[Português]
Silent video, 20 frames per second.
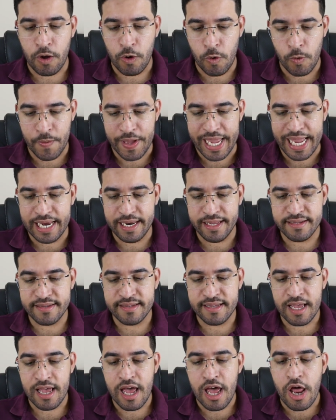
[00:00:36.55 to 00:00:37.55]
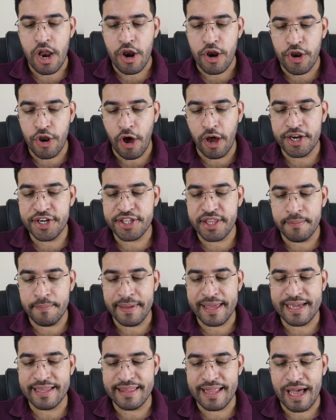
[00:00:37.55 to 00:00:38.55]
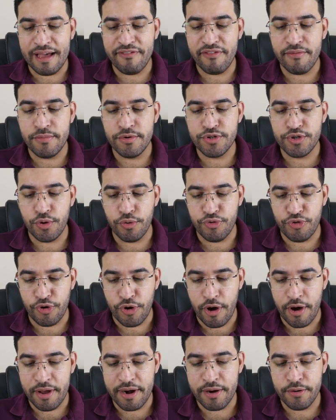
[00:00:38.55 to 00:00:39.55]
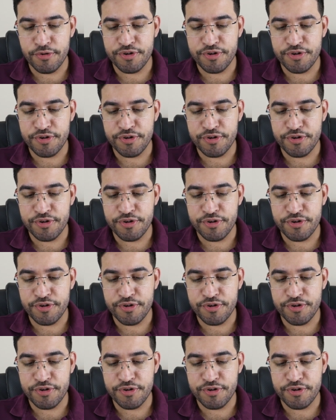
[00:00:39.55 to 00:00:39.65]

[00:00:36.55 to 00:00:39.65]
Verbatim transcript: Com eles, nós também andávamos outrora